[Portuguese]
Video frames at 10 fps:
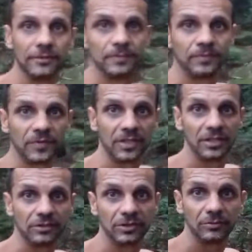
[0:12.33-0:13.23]
Queria só
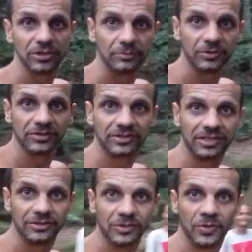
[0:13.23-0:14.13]
mostrar para vocês
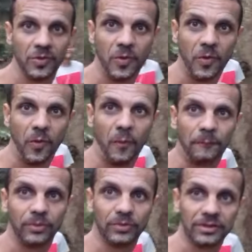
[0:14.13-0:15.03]
um pouco
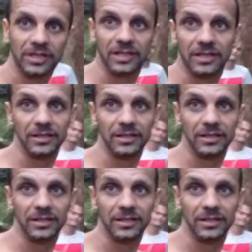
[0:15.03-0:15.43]
da ah,